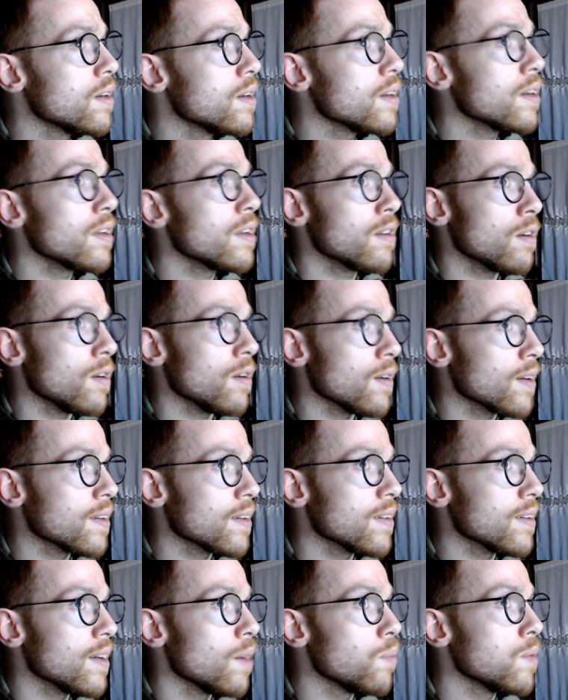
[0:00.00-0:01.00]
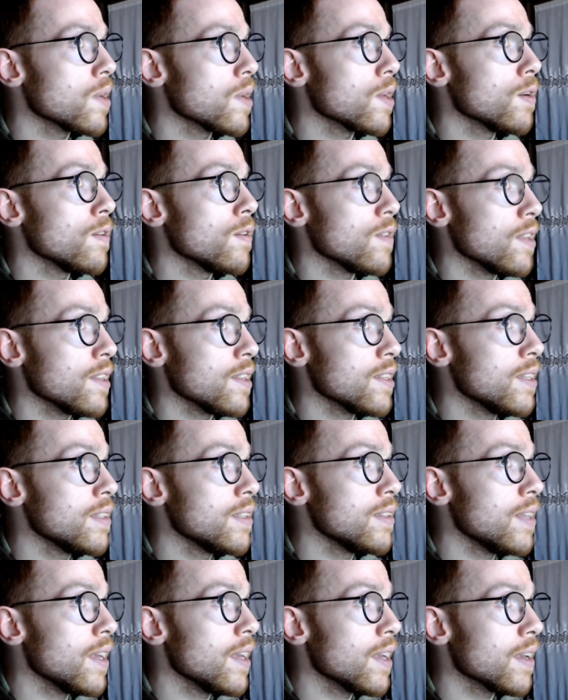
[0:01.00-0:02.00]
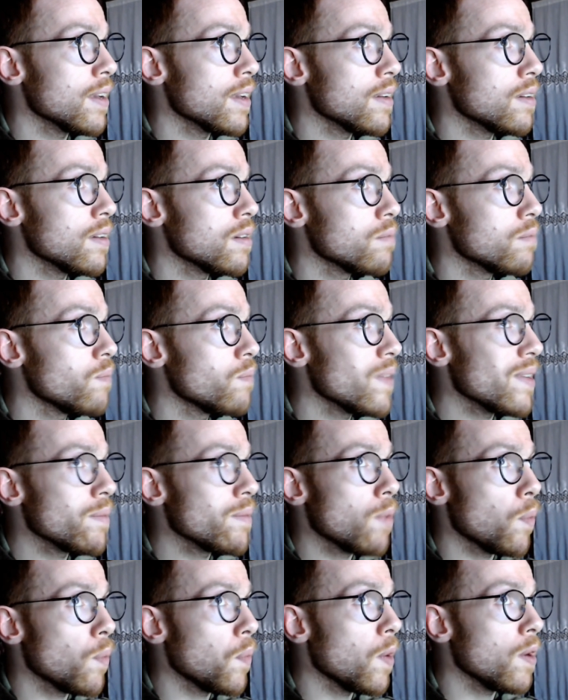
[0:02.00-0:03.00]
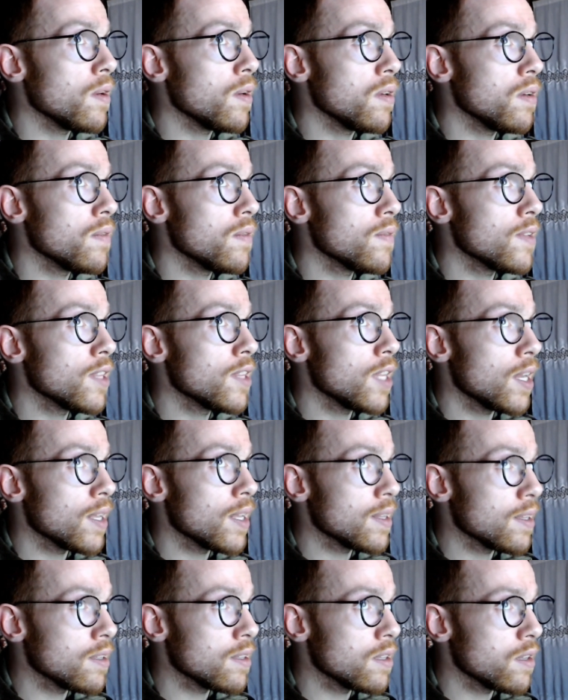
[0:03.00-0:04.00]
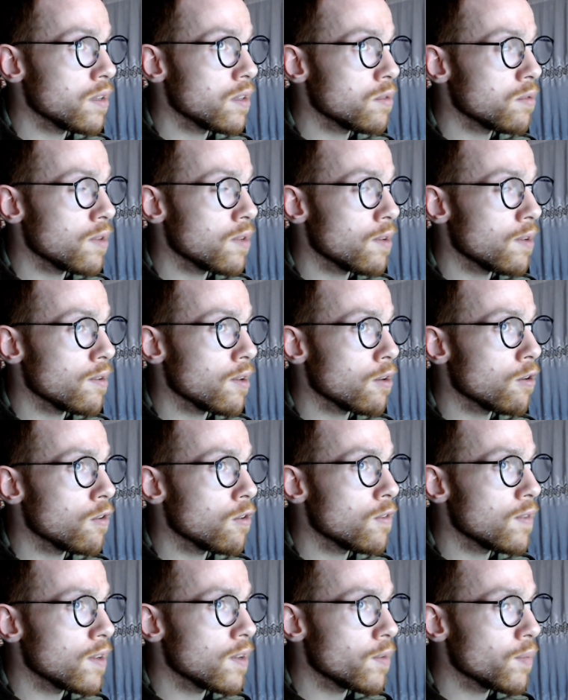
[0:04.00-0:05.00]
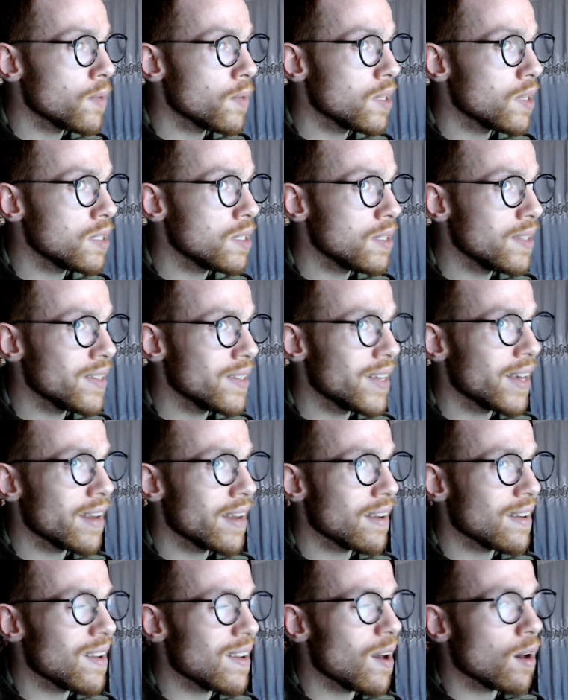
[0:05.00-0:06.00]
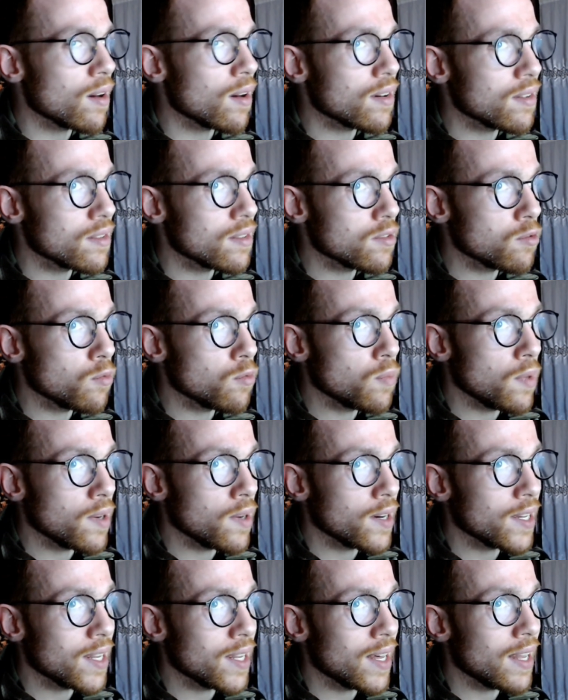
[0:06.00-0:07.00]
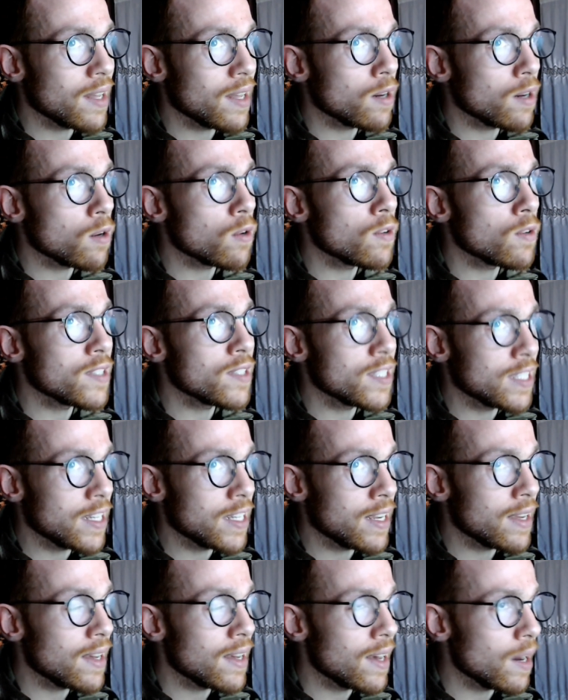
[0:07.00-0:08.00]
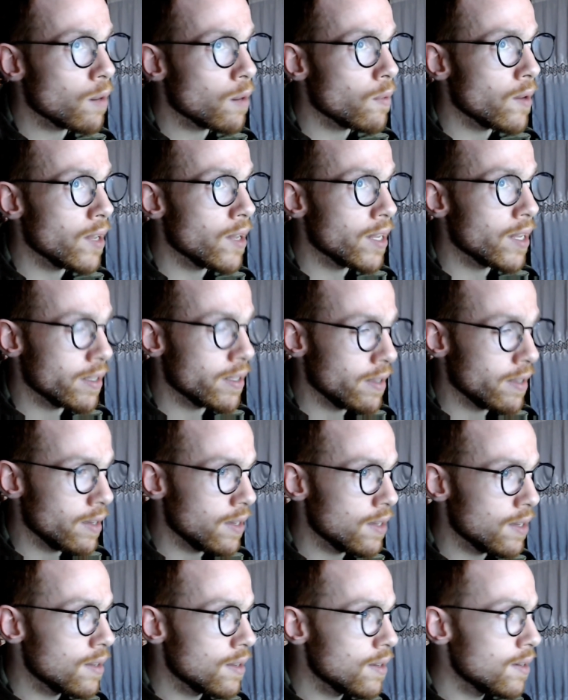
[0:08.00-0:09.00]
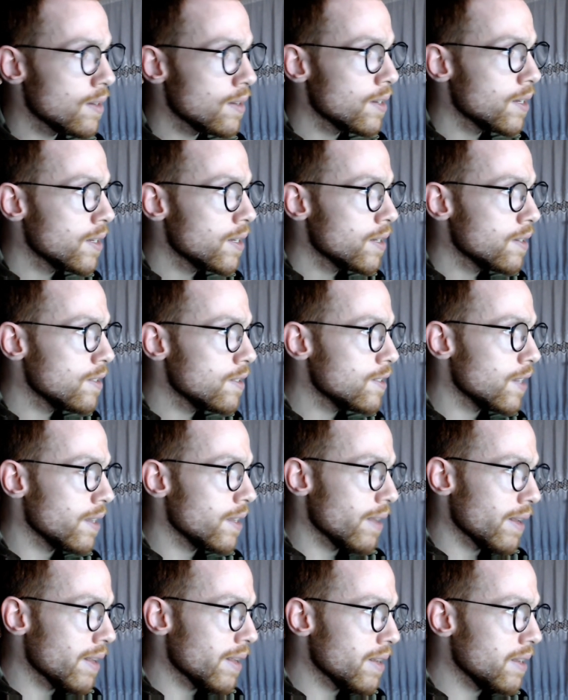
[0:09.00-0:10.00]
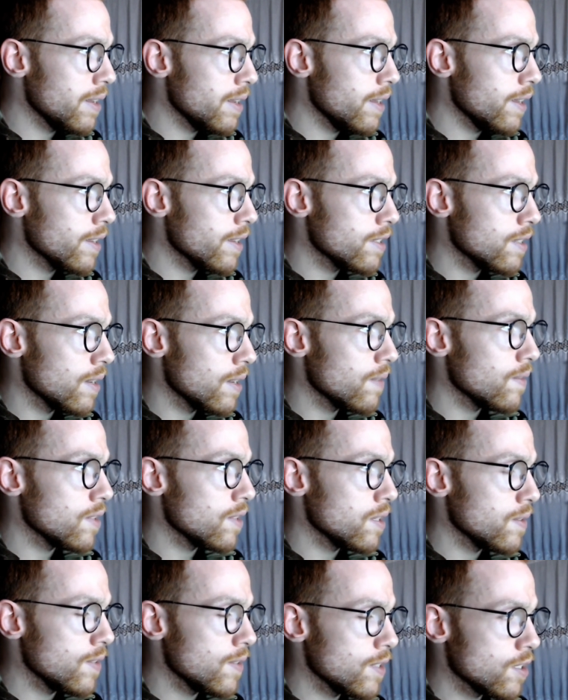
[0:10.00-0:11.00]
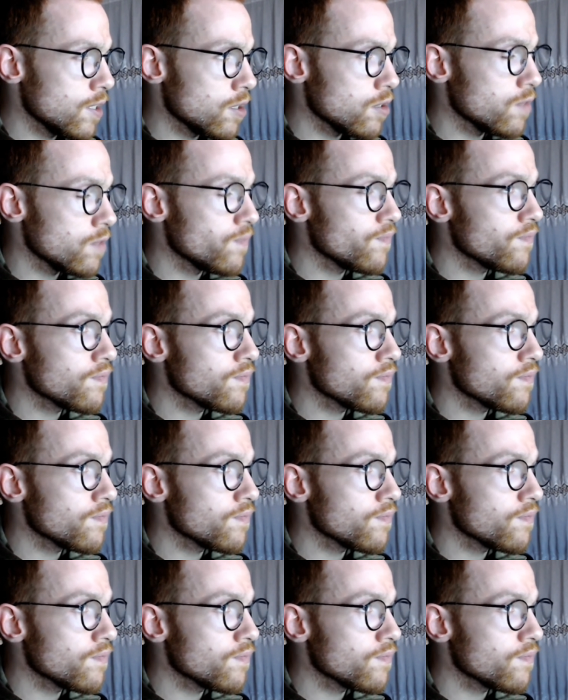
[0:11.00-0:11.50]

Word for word: il rock a priori, tant'è che prima o poi vedrete addirittura una cover mensile rock sul mio canale, oltre a quella di Gianna Nannini che già avete visto.